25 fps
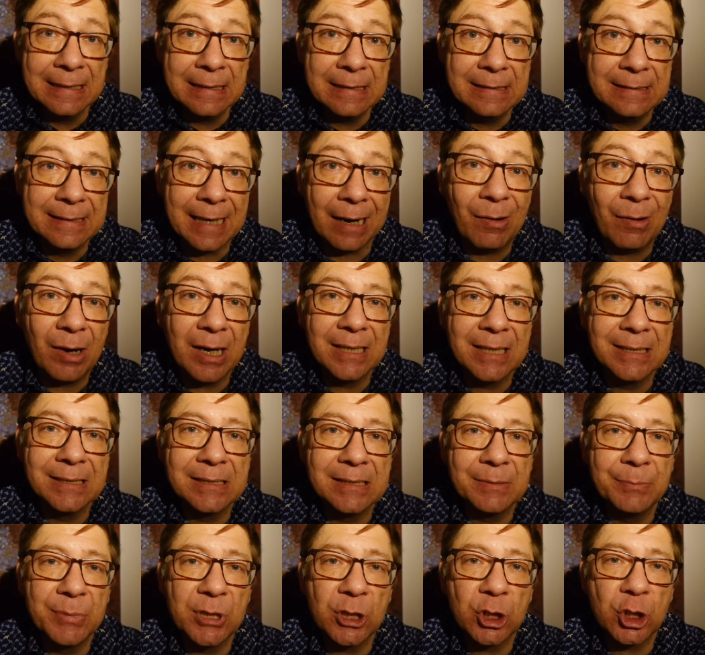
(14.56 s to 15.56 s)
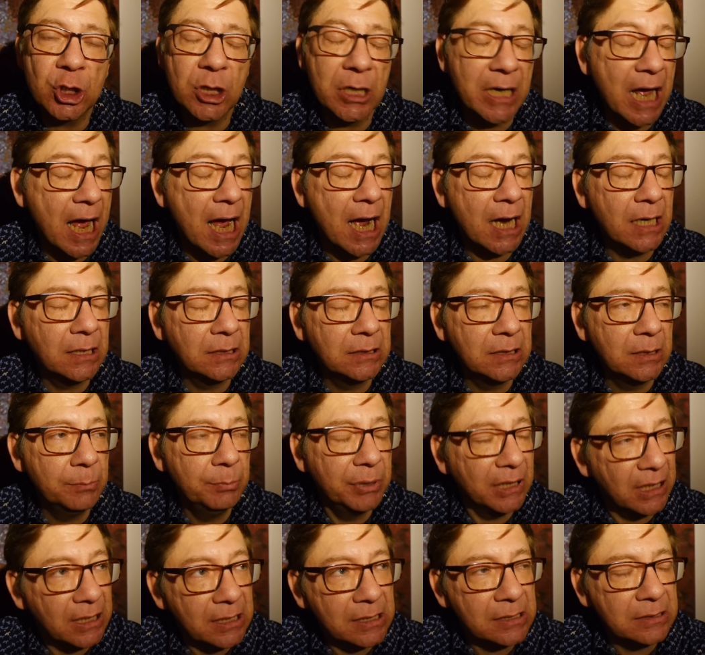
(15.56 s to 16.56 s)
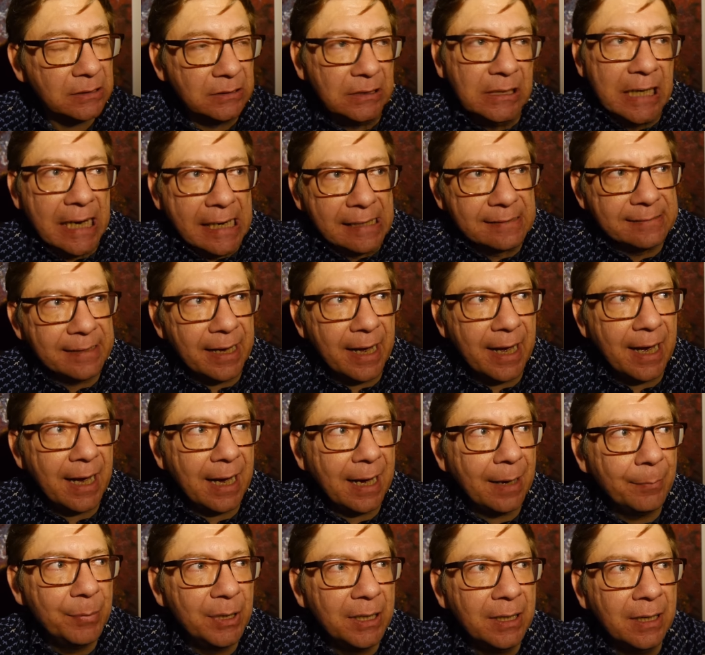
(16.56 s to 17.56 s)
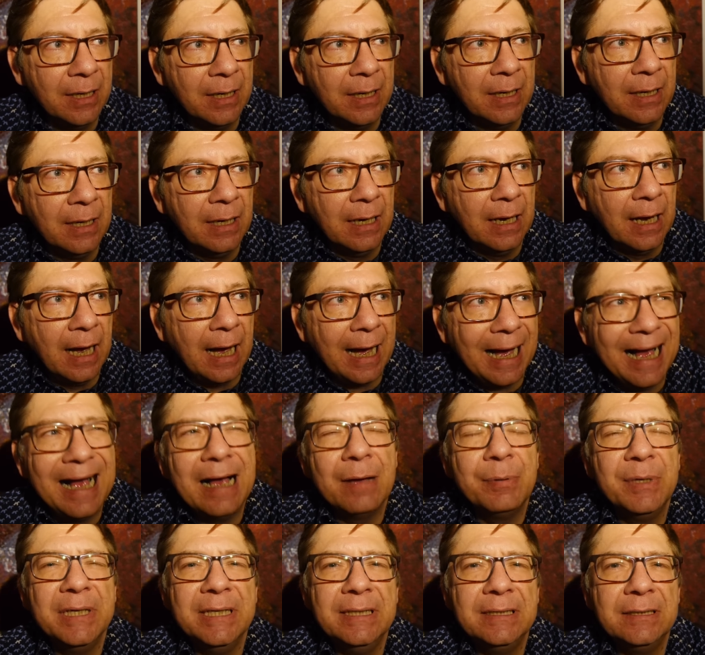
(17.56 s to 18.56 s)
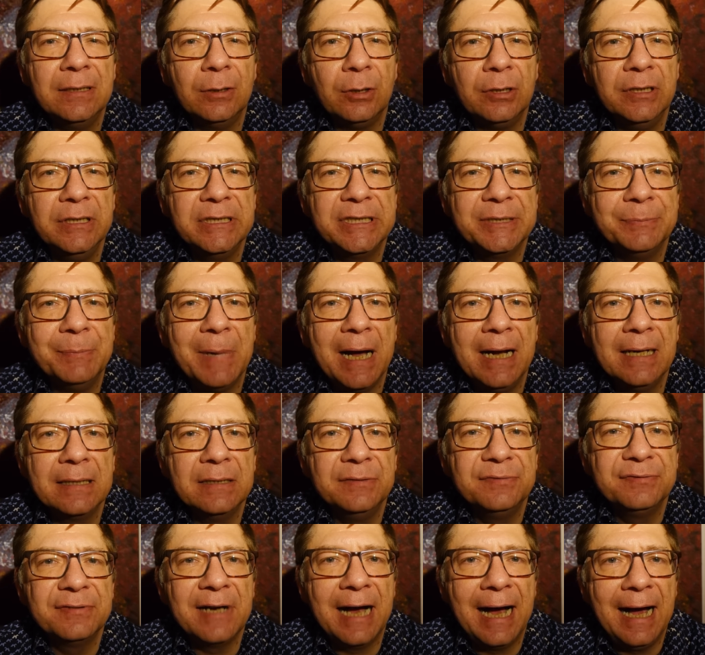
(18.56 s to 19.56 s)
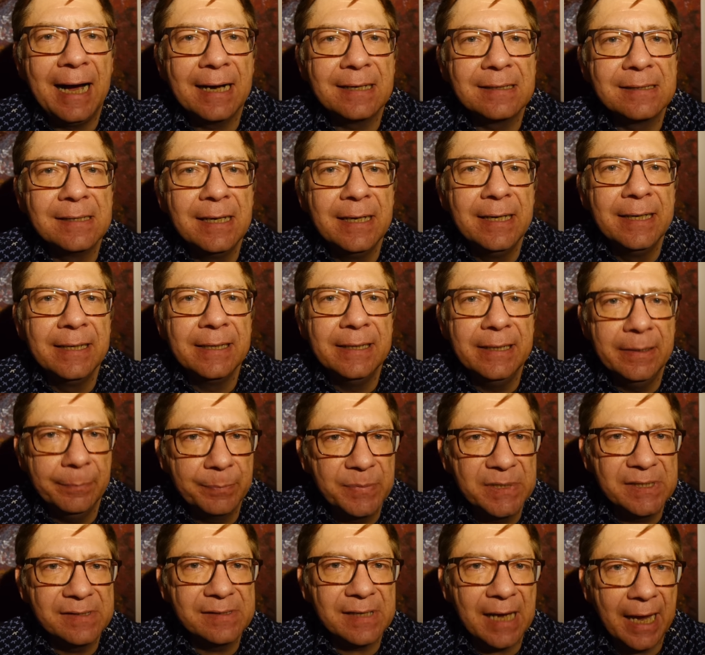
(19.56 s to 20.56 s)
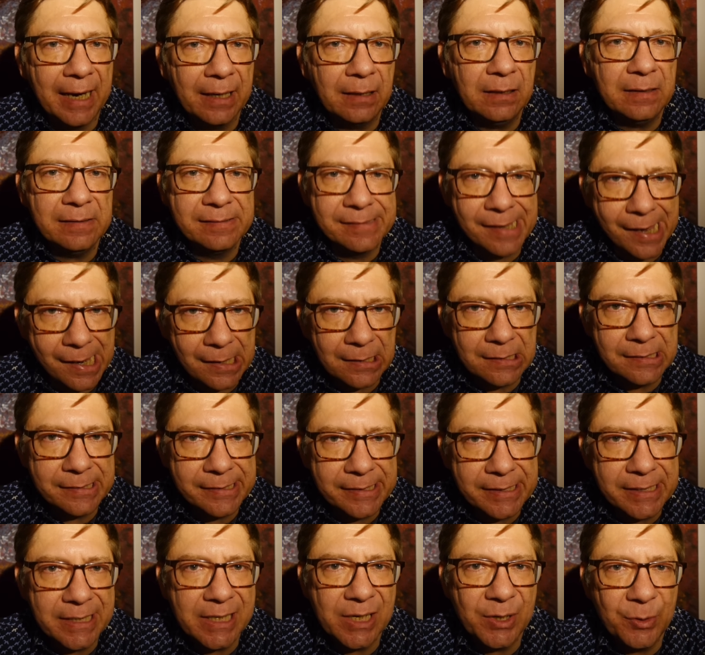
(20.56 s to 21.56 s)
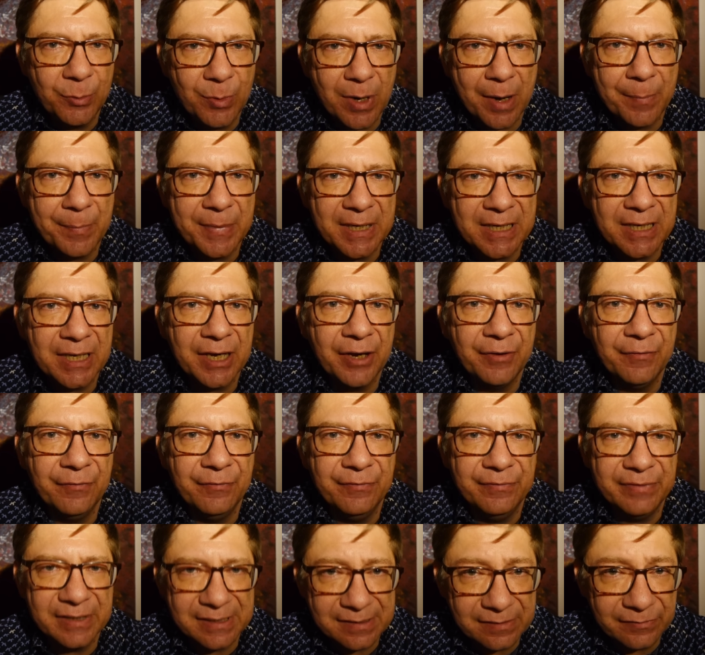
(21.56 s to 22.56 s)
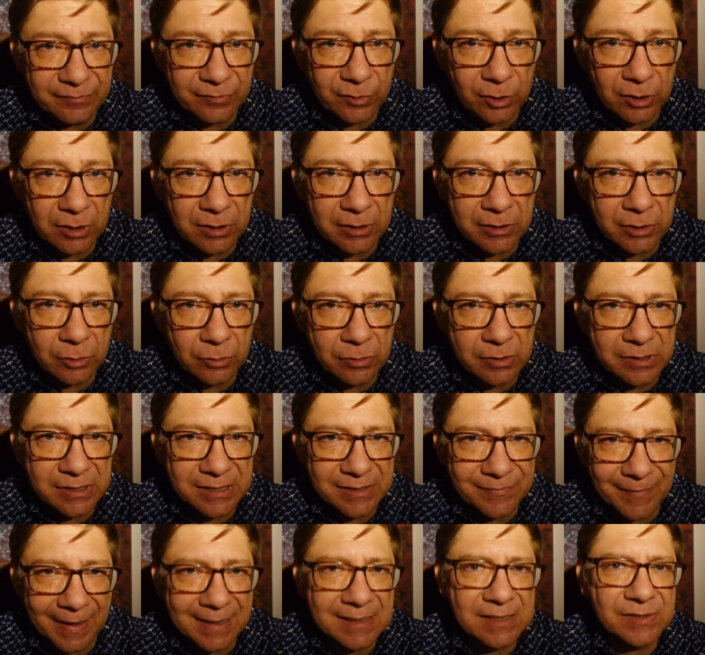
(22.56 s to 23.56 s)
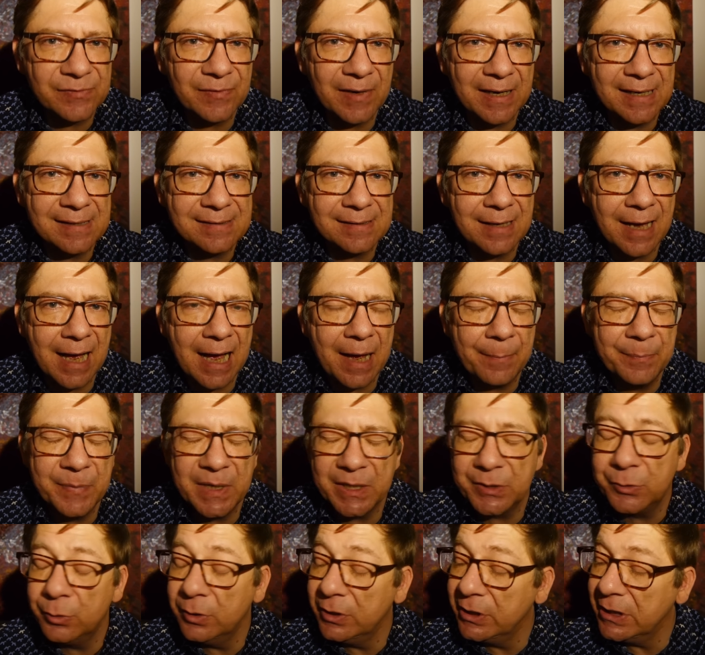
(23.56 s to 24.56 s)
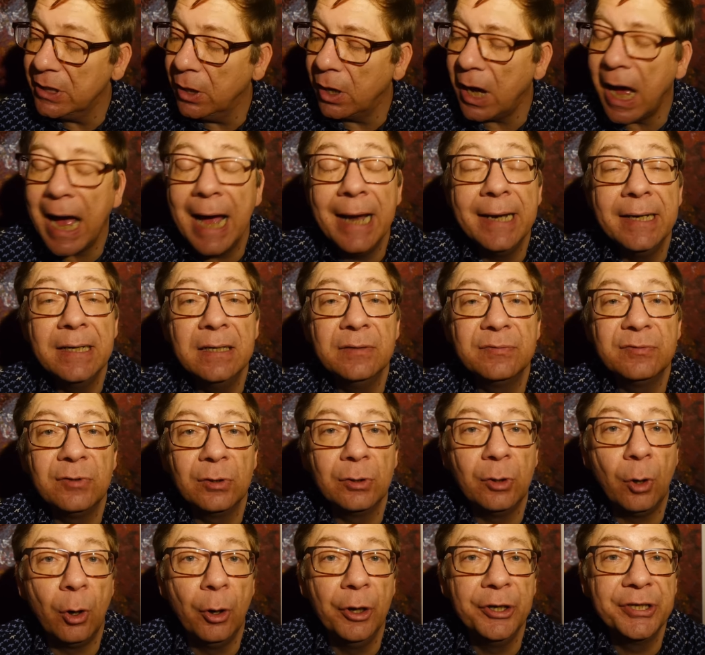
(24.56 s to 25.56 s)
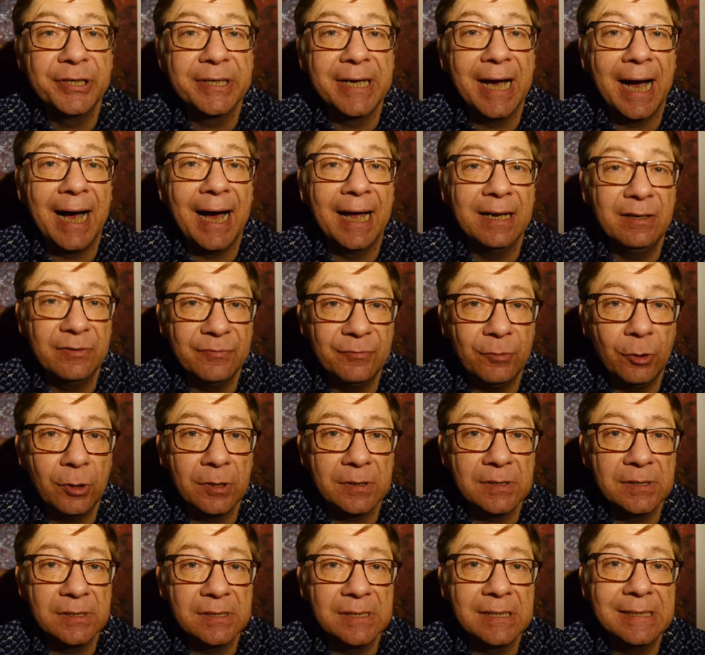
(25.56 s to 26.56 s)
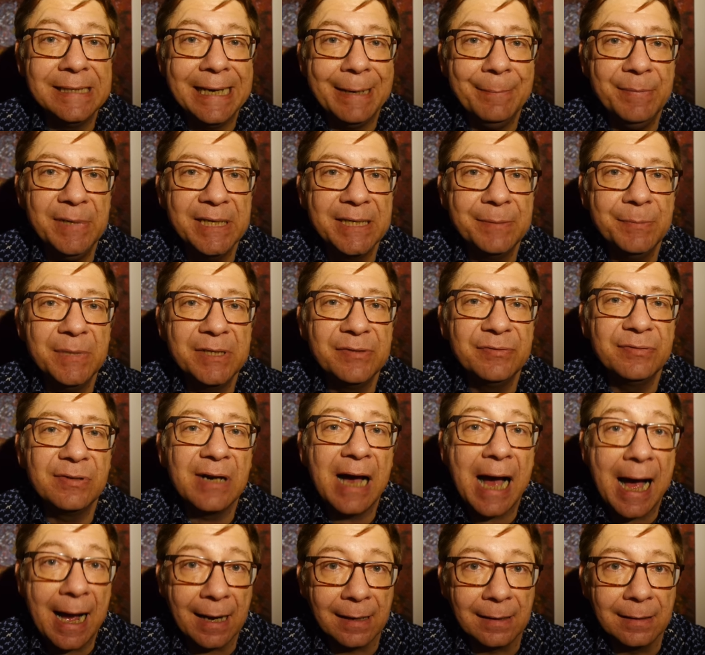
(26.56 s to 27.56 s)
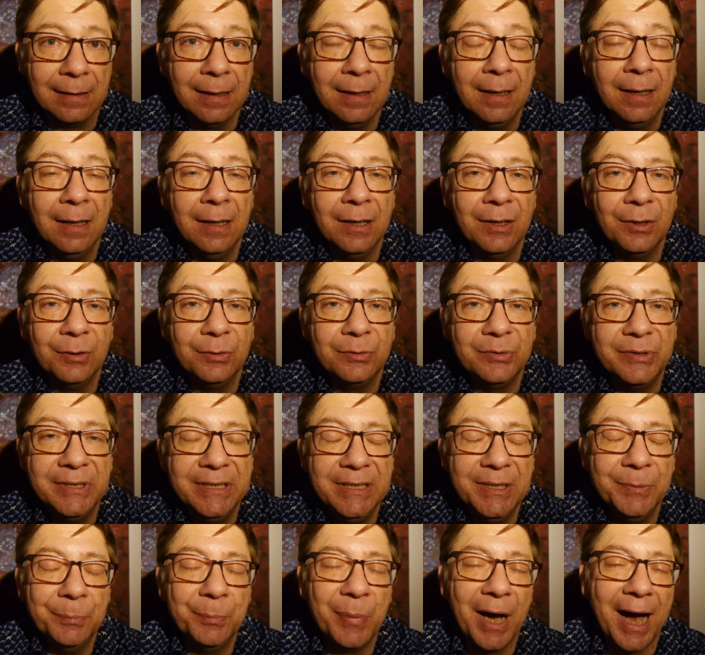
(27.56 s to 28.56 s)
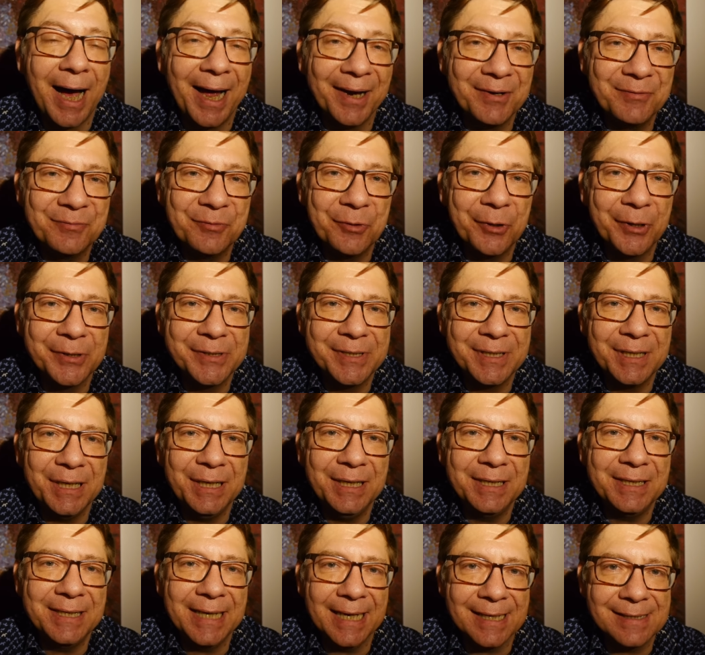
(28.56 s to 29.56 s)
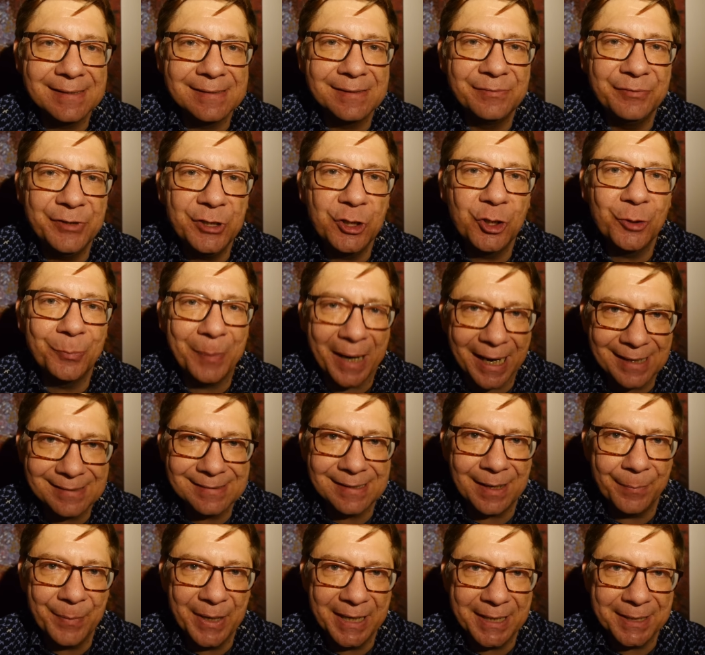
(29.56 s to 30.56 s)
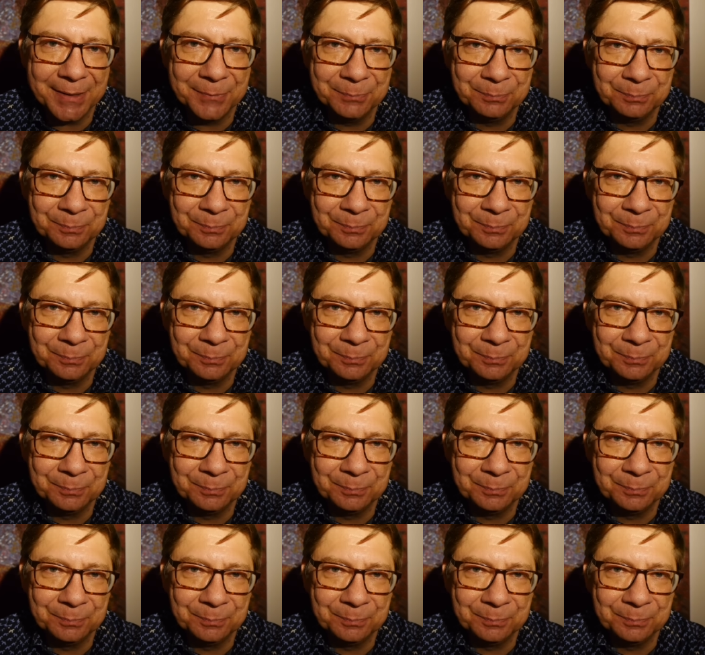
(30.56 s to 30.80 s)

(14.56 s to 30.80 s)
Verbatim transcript: dauernd beschlagene Brillengläser habe, habe ich euch mal gefragt, Gibt es eigentlich Sachen, die ihr über mich wissen wollt? Und zwangsweise haben natürlich auch einige von euch geantwortet, nämlich mit Fragen. Und die beantworte ich jetzt. Viel Spaß damit.